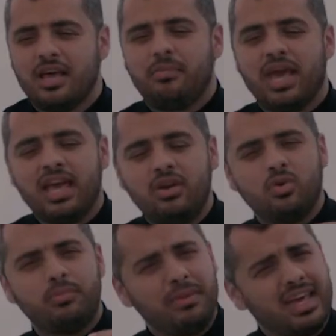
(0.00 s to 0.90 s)

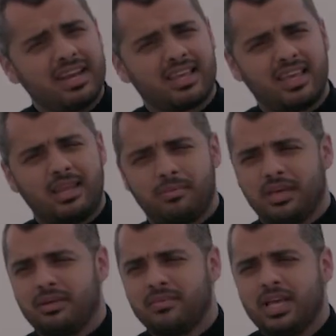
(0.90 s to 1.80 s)
بأنه بمعنى
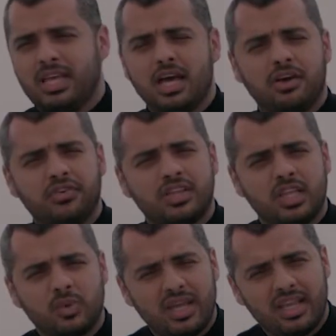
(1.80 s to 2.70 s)
الكلمة
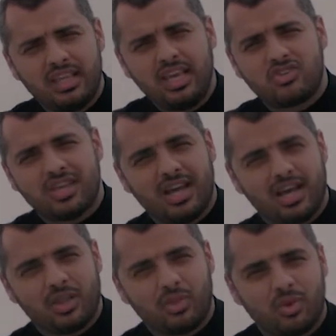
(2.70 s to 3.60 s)
يخفض لوالديه
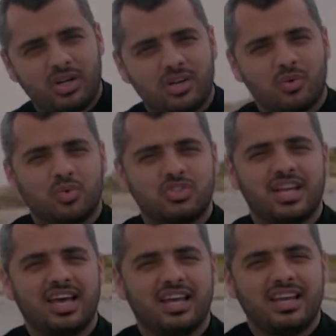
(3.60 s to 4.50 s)
جناح الذل
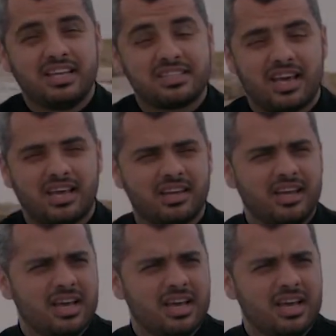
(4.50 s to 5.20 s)
وجناح الإحسان